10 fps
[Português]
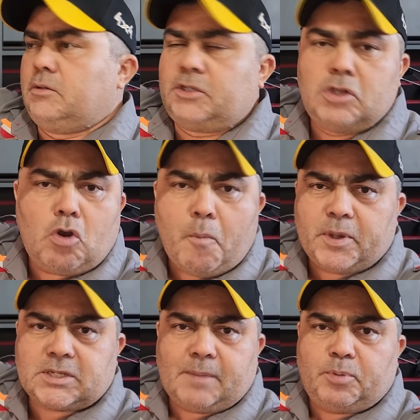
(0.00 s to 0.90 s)
se não
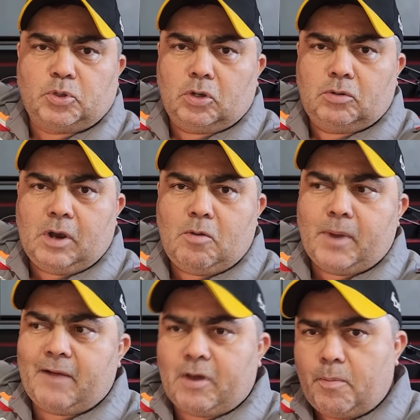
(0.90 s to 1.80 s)
compensar pro dono
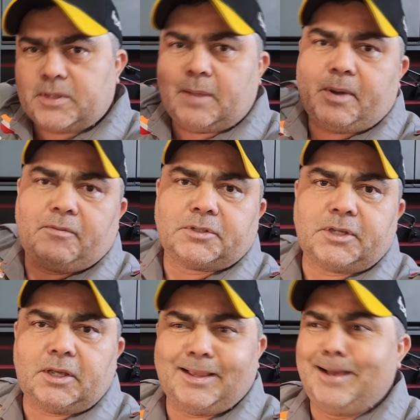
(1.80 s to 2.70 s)
arrumar, vai compensar para
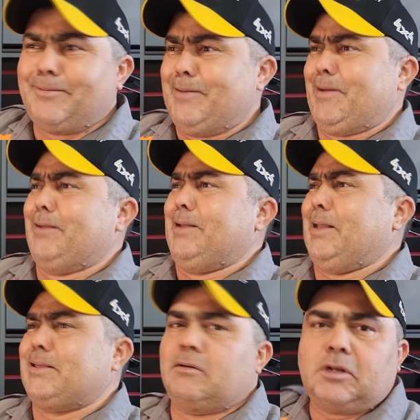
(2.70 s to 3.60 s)
você? Não, vou levar no
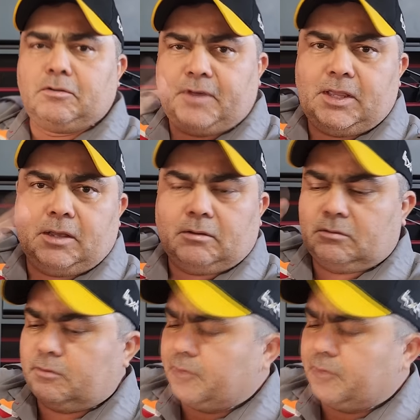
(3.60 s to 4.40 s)
netão, é não, não vem não, não